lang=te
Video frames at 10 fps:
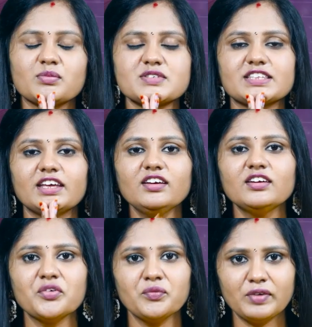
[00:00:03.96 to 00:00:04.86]
నమస్తే
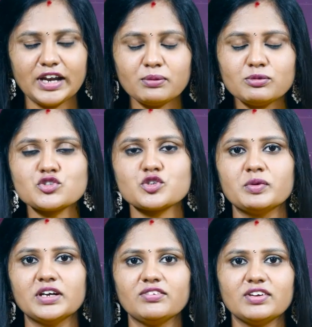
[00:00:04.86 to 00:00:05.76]
వెల్కమ్ టు
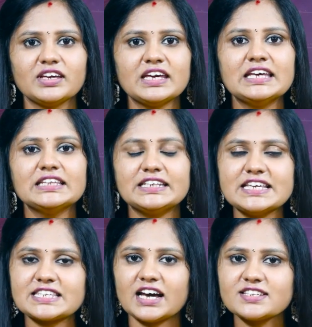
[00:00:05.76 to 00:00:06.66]
సుమన్ టీవీ శ్రీ
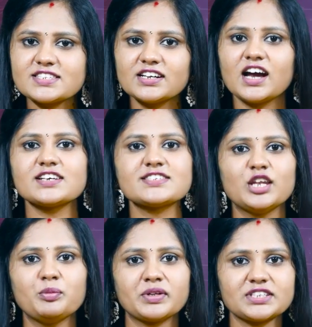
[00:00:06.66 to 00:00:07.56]
సహస్ర
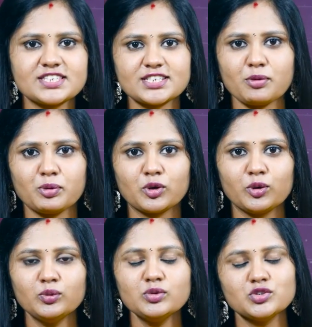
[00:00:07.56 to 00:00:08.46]
నాగశీల
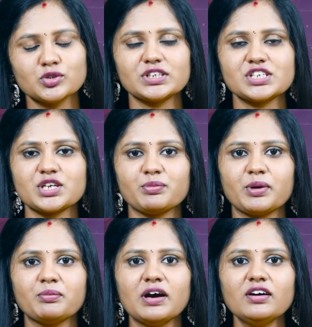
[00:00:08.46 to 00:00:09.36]
ప్రతిష్టాపకులు జ్యోతిష్య
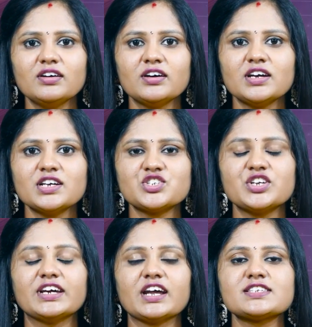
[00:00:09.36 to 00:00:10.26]
బ్రహ్మ
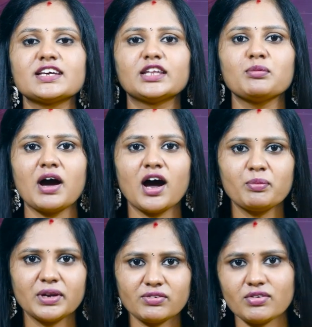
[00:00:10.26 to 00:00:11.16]
శ్రీ గ్రహశక్తి
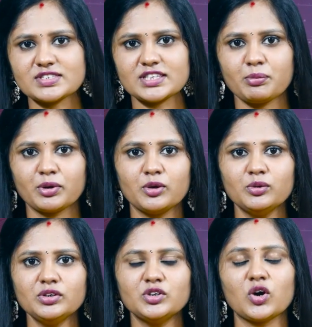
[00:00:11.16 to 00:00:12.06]
మహాపీఠ
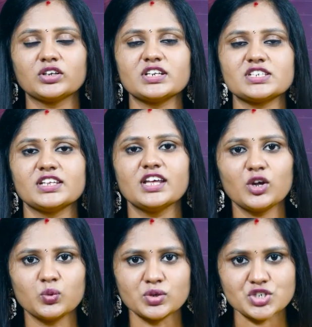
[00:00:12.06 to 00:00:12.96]
వ్యవస్థాపకులు డాక్టర్
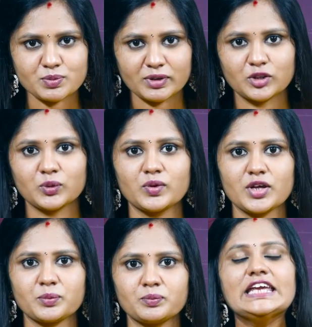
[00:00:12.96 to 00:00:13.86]
చంద్యాల గురుజీ మనతో
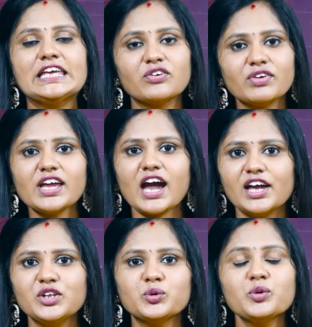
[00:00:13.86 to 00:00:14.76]
ఉన్నారు ఇరవై
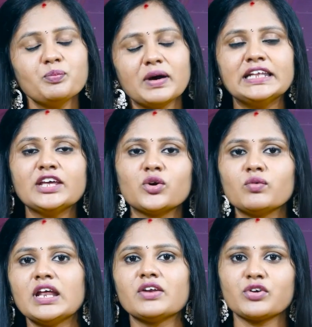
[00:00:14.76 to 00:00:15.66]
ఐదు పది
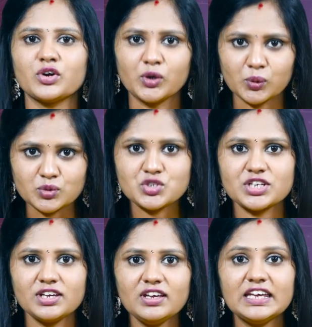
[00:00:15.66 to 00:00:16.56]
రెండు వేల ఇరవై రెండు నుంచి